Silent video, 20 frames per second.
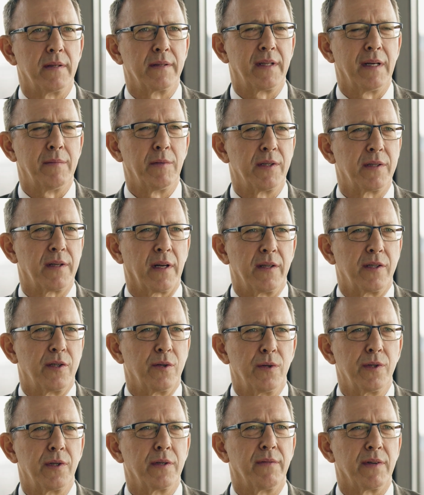das
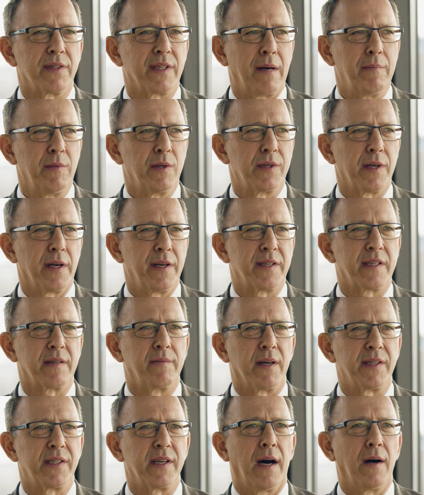Demonstrations- und Versammlungsrecht
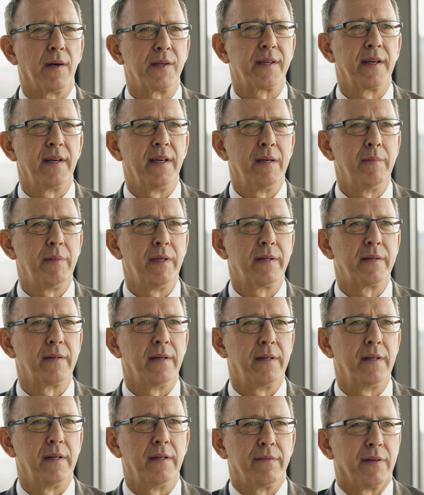quasi ausgehebelt.
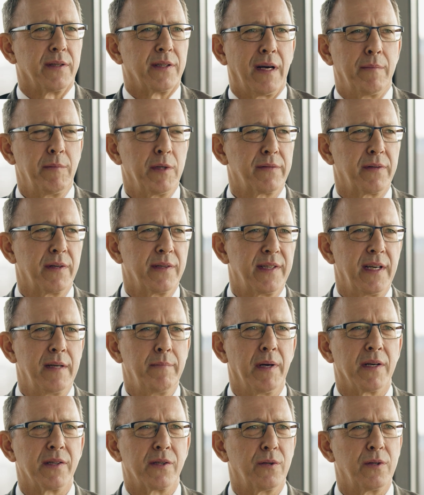Eine Versammlung von
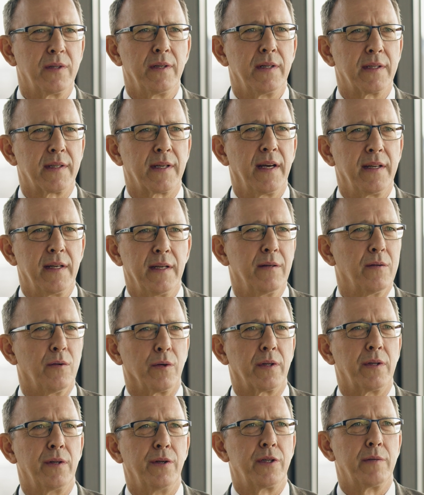zehn Personen ist keine
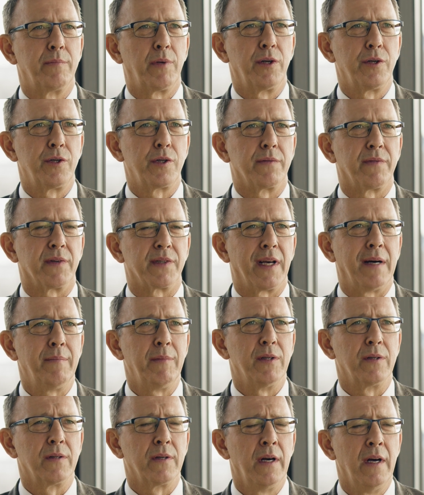ordentliche politische
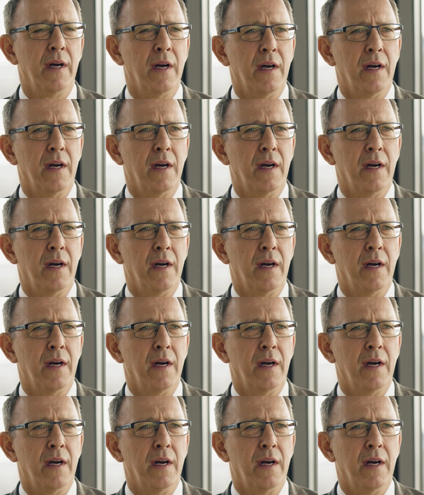Versammlung.